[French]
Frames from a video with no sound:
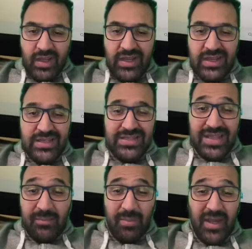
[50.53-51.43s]
Les
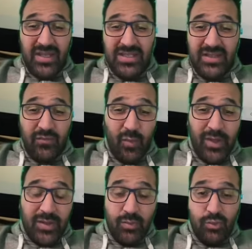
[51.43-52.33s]
impacts, ils vont
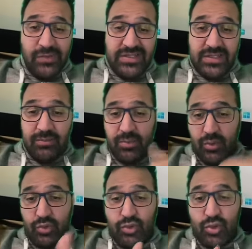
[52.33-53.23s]
être multiples.
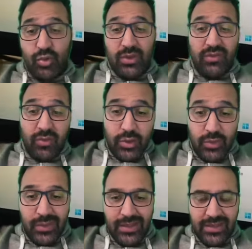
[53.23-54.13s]
Tous ceux qui ont des
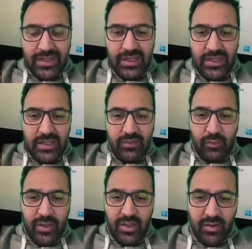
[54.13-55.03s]
voitures électriques, ils
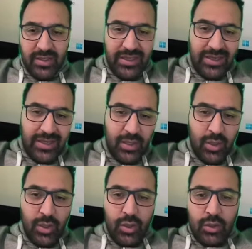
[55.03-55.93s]
vont être en galère
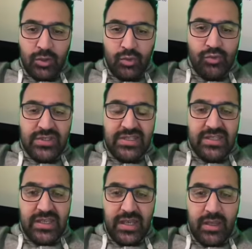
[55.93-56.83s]
tout ce
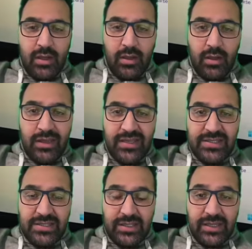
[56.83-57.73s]
qui est euh,
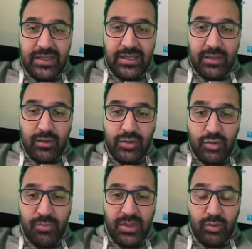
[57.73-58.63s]
les, euh,
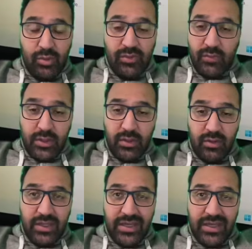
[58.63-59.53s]
hôpitaux, ils vont être en
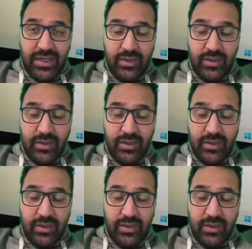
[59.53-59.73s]
galère.